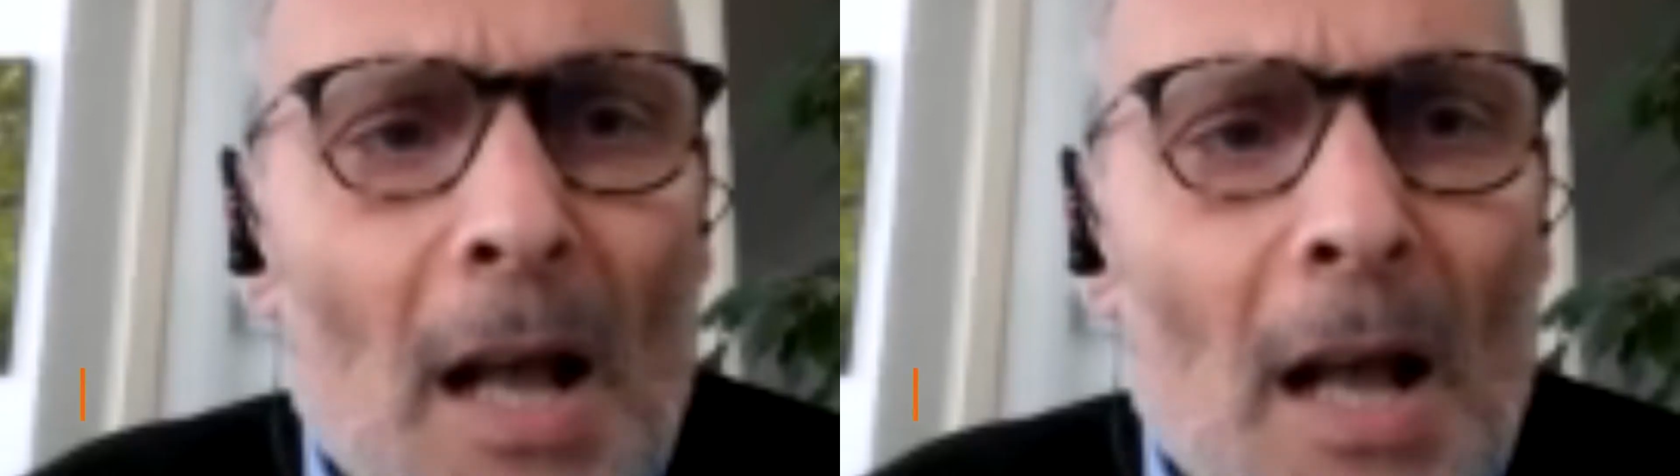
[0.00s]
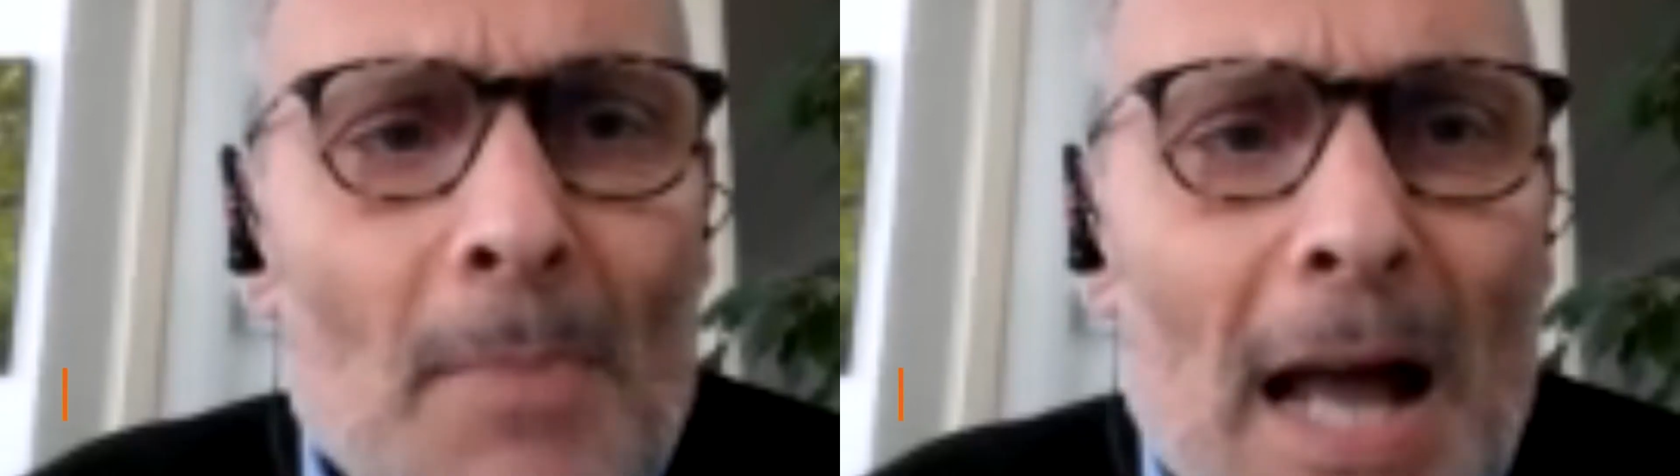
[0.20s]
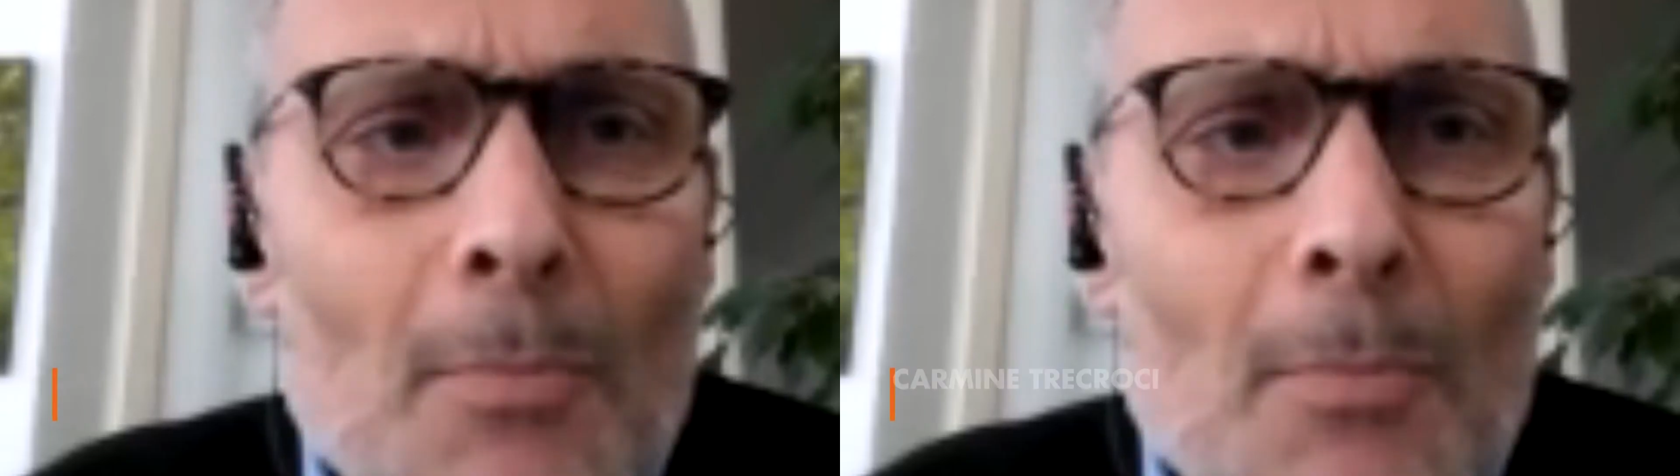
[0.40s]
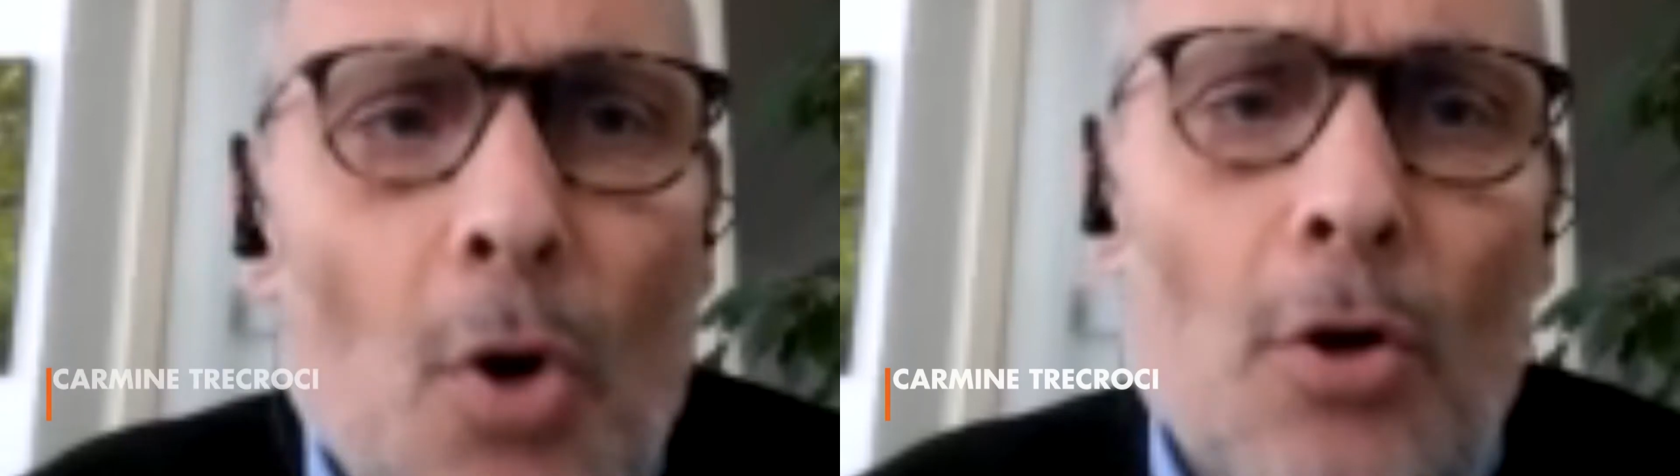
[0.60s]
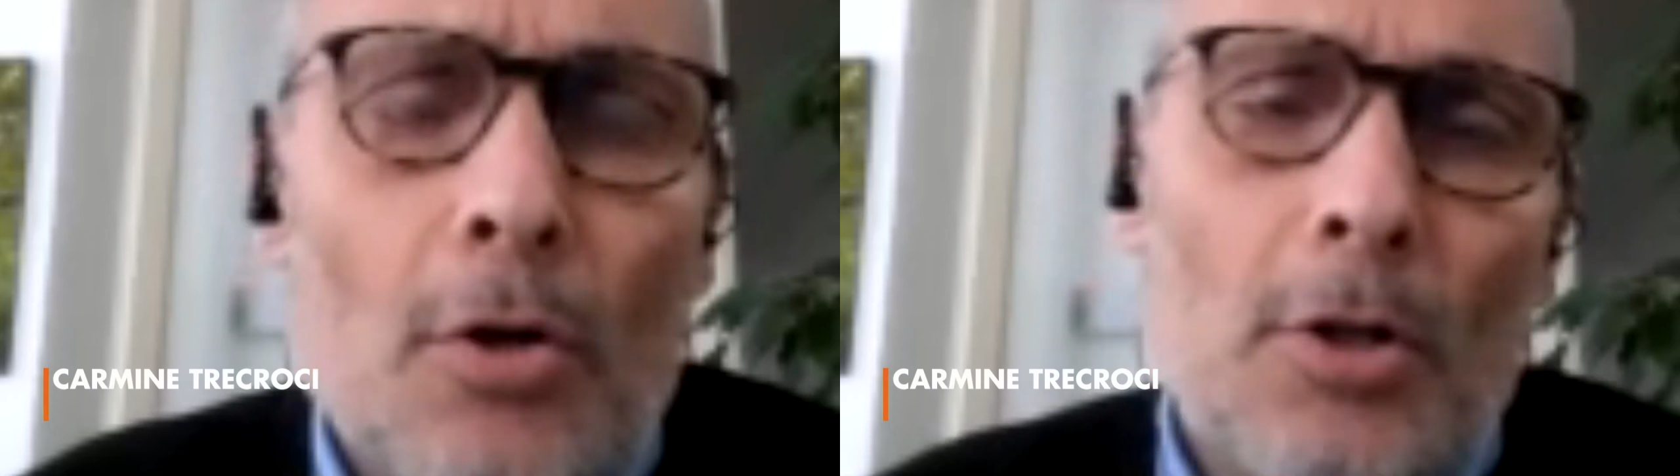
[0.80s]

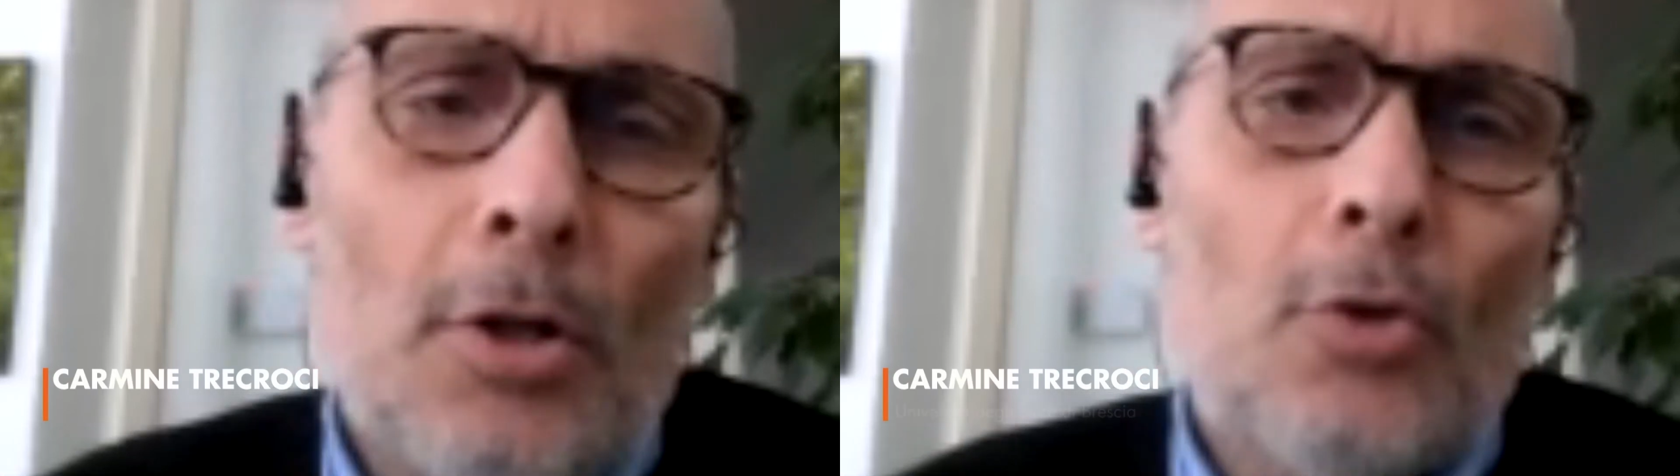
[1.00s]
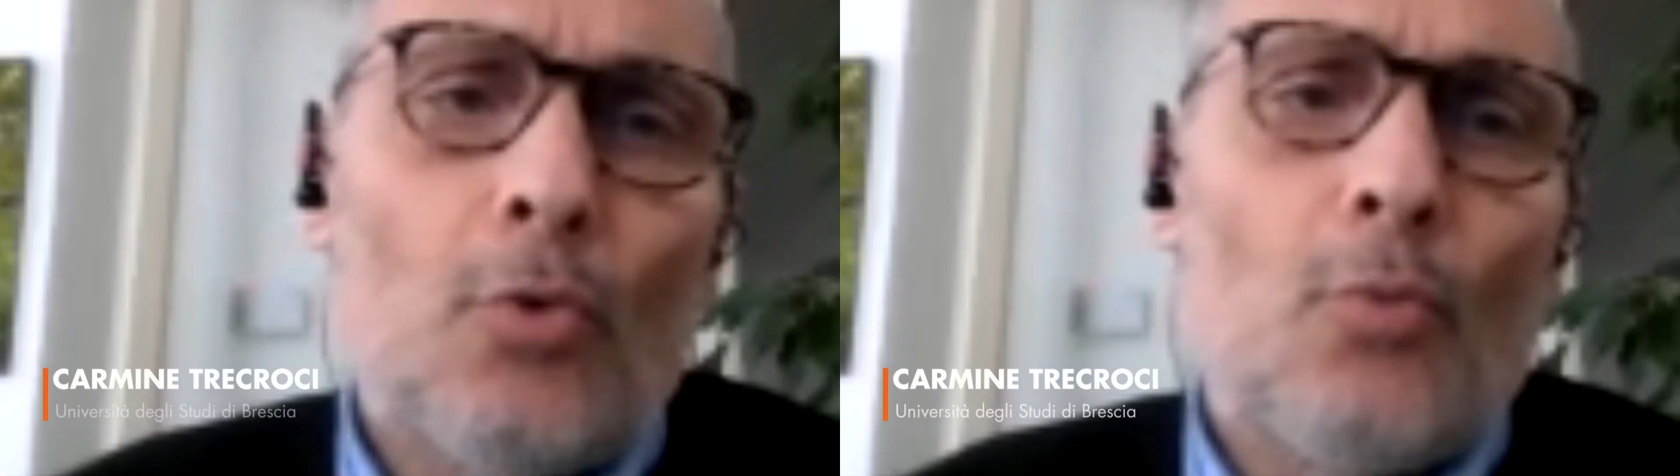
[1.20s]
Abbiamo eh,